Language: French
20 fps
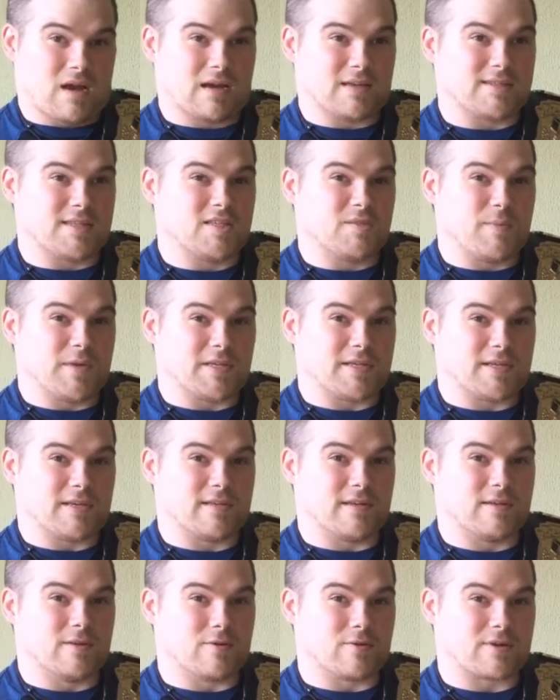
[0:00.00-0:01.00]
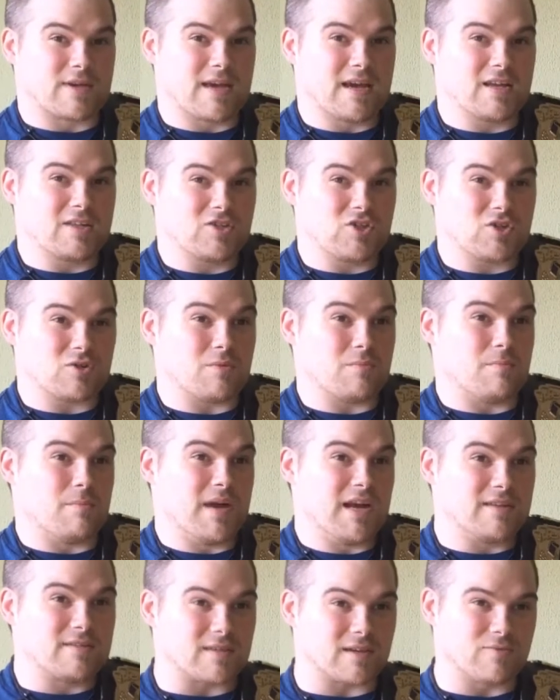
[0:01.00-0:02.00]
un site spécialisé dans le catch
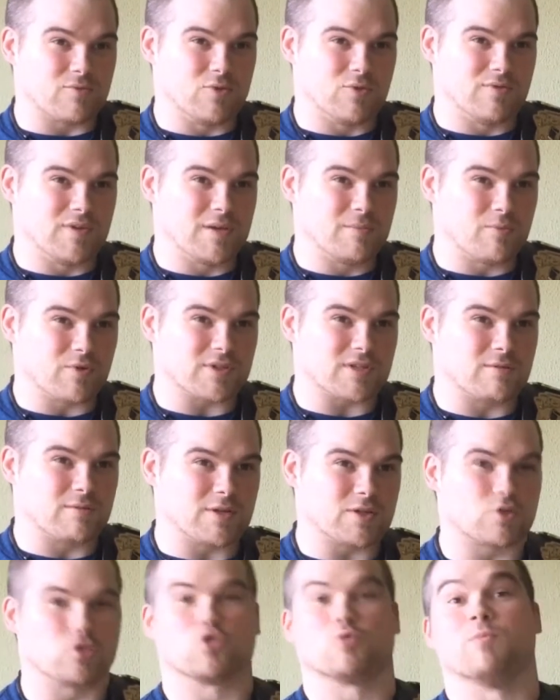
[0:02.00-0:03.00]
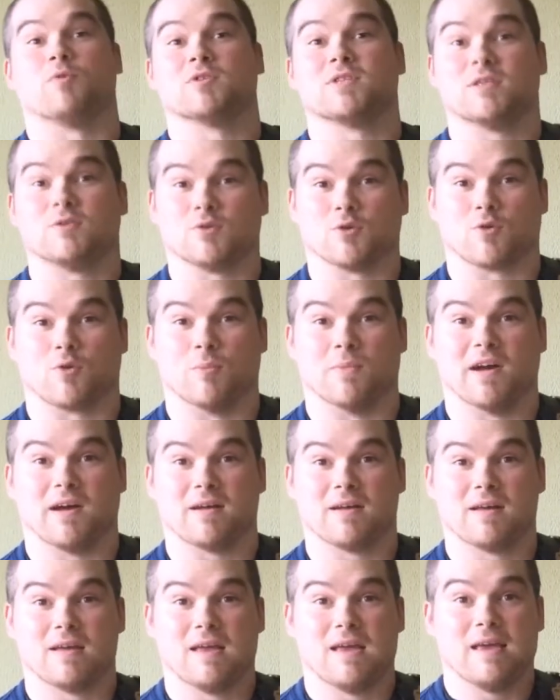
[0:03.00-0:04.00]
m'a interviewé pour savoir ce que je pensais de ce
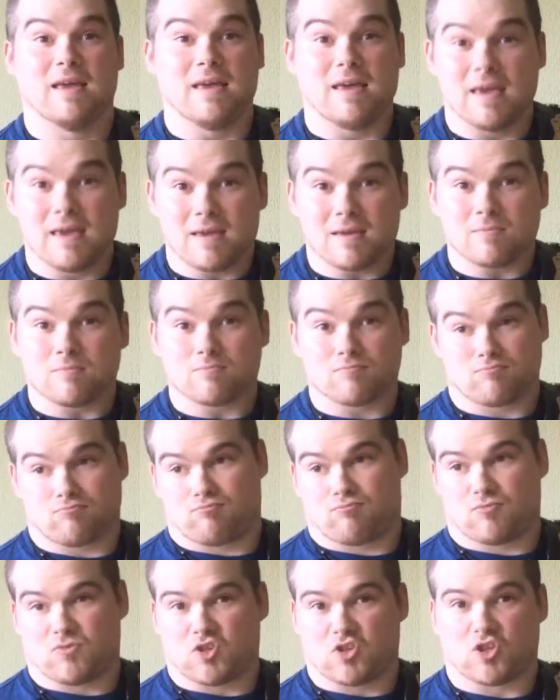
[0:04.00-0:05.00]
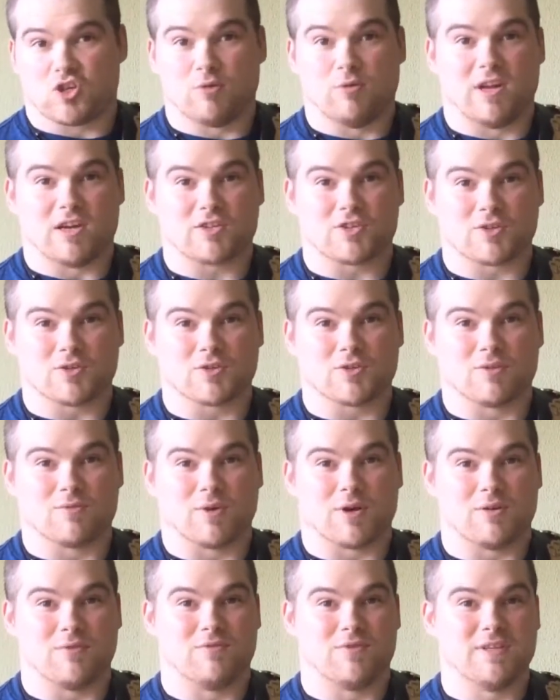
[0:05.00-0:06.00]
combat. Et j'ai eu la chance de
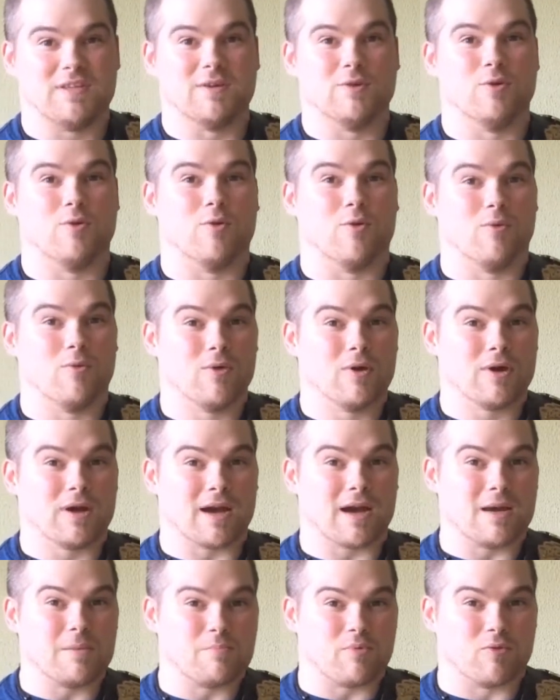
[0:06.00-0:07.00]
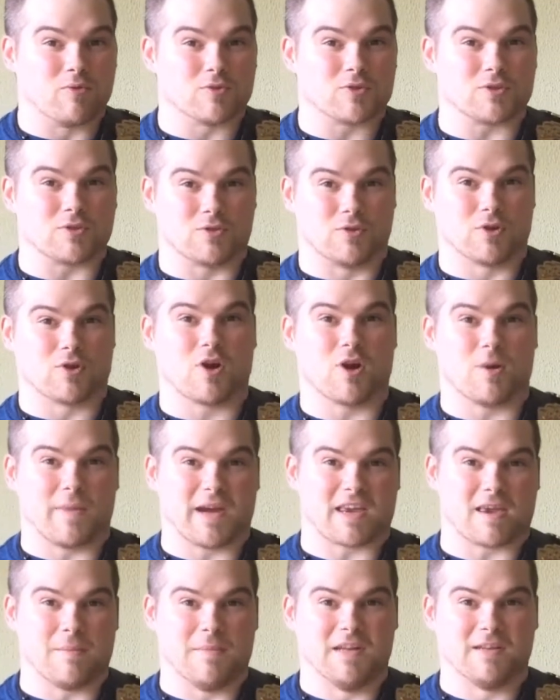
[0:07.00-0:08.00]
voir une vidéo réponse de
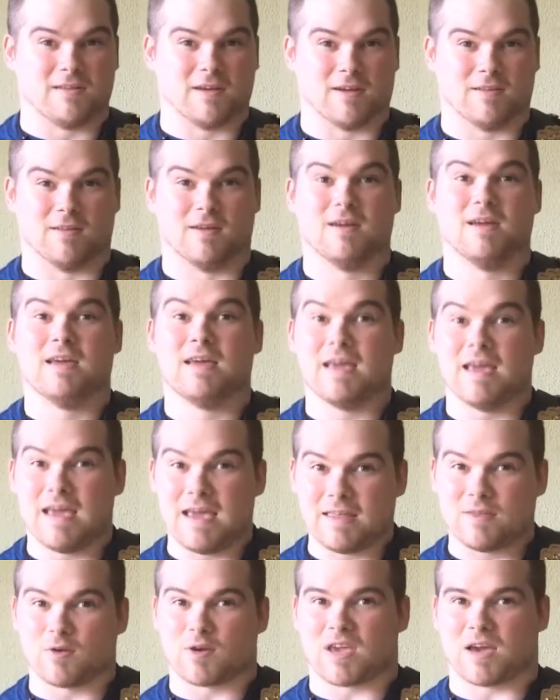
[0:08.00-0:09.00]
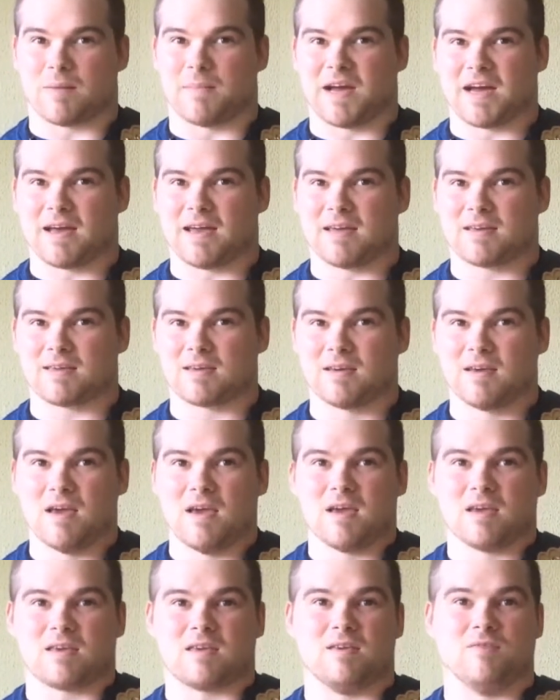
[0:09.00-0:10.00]
Cormac Hamilton et de Kermarek
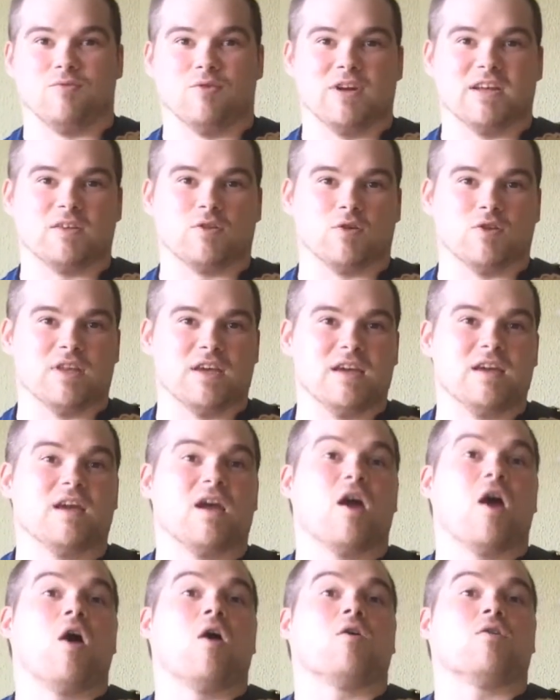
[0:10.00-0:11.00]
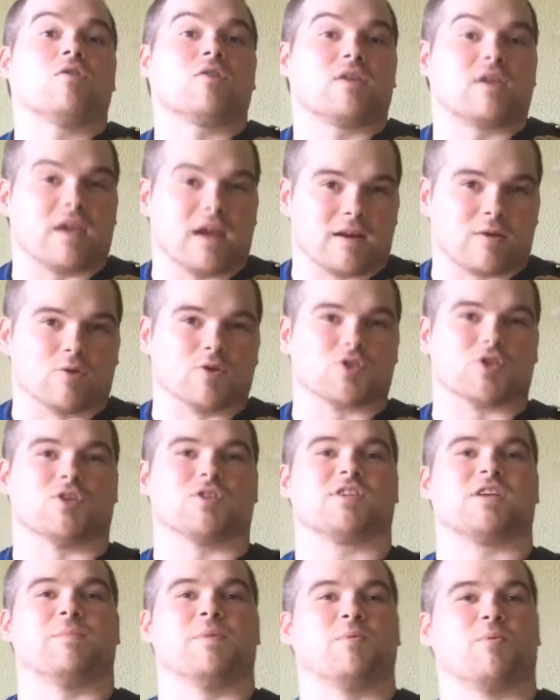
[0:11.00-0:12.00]
qui voulait donner quelques
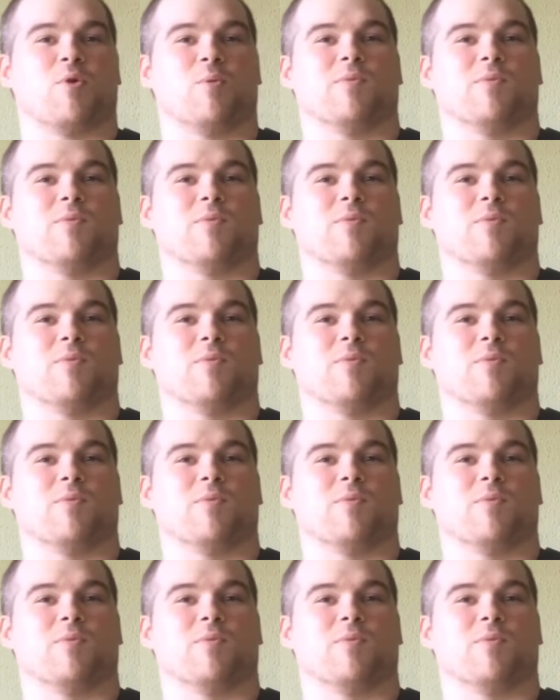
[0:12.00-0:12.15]
sens à mes